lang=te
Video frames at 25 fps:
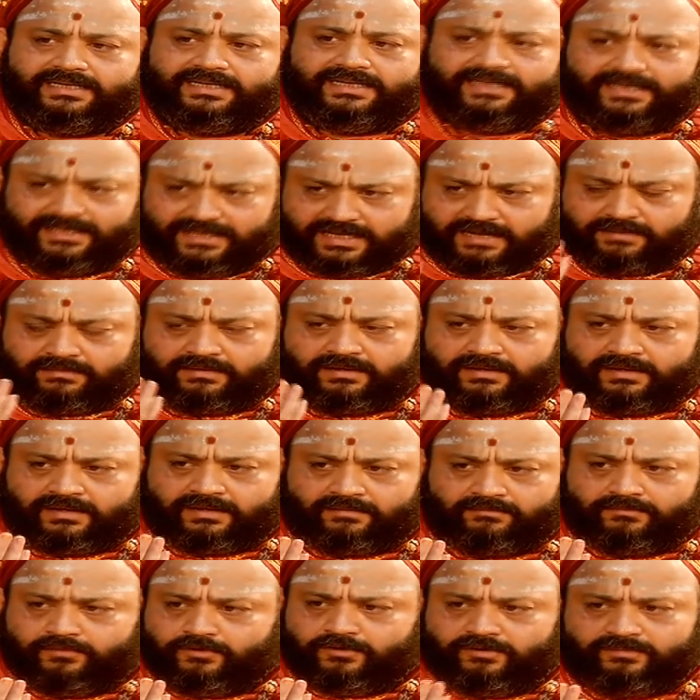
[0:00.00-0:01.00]
ఈ
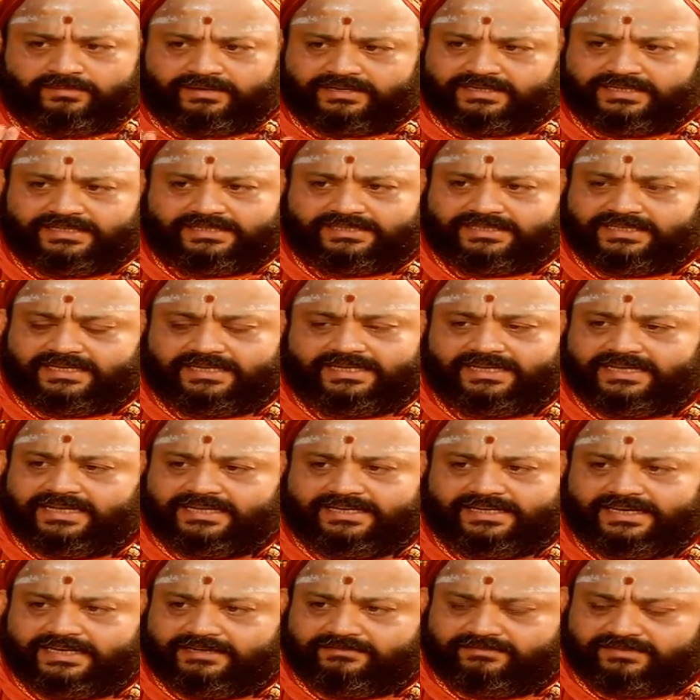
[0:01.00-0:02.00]
అంభో మరీచిహి
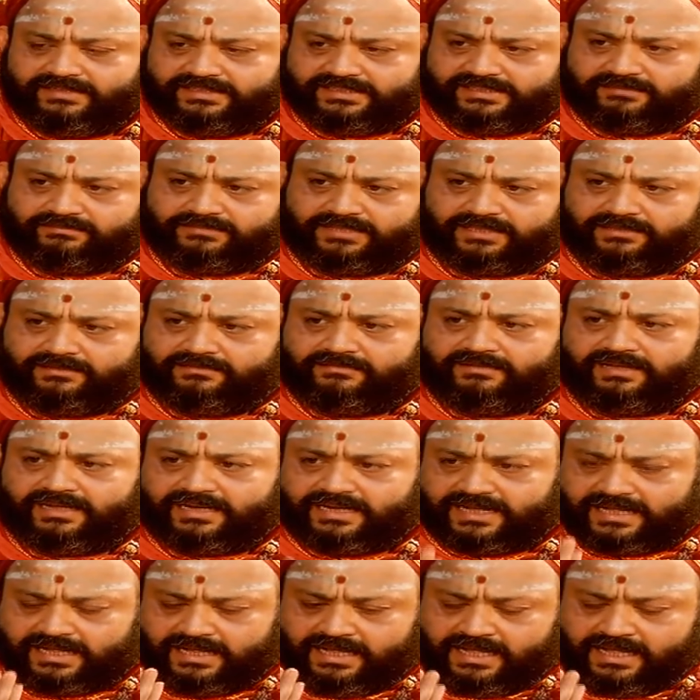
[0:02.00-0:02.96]
అనేటువంటి శబ్దం ద్వారా